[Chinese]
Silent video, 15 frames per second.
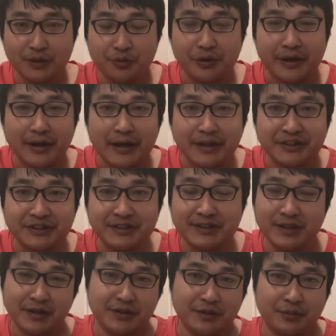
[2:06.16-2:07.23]
原来是
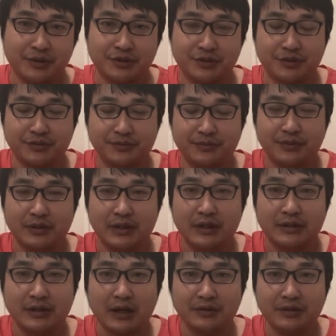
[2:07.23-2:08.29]
这样一回事。
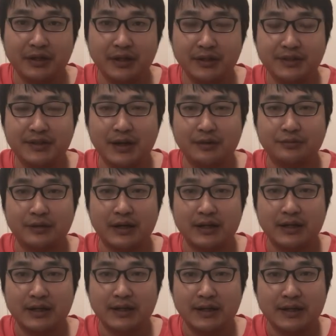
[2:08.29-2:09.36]
当天下午啊，
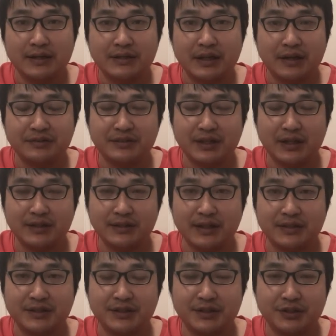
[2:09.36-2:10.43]
杨家
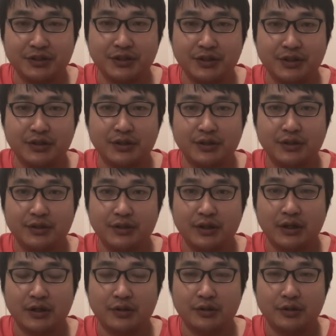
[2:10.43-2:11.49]
在骑车
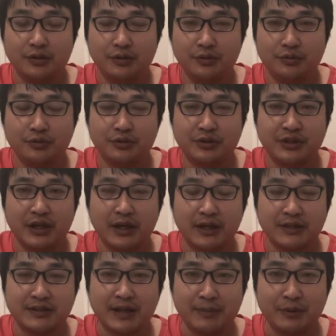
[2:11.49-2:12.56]
啊路过上
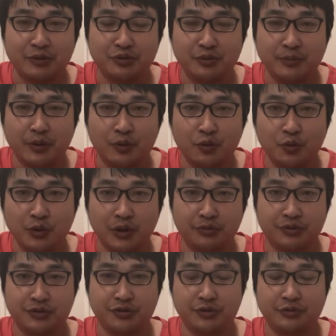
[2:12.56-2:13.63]
海闸北区某路口
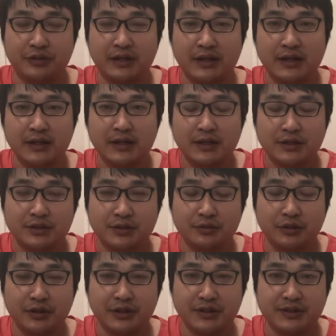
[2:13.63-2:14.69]
的时候呢，受
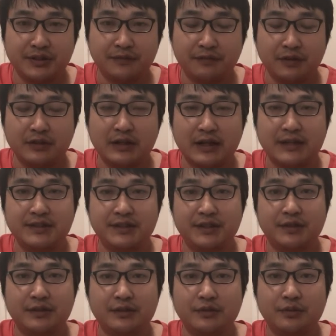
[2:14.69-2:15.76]
到一个警方的拦
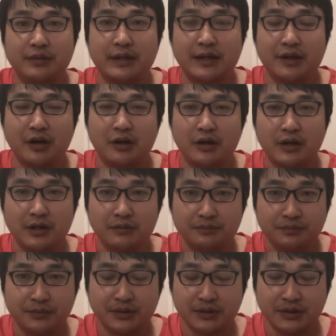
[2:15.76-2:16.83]
截，问他要
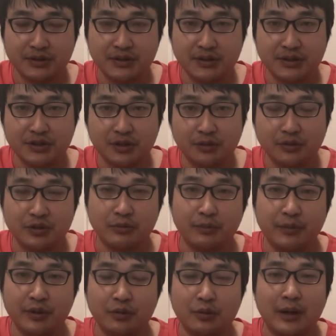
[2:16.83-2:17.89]
你这个自行车为什么
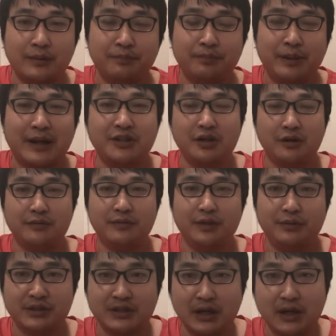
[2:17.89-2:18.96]
没有挂牌照？因
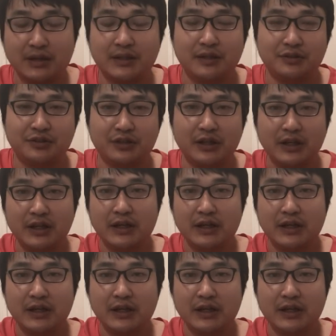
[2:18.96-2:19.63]
为上海当时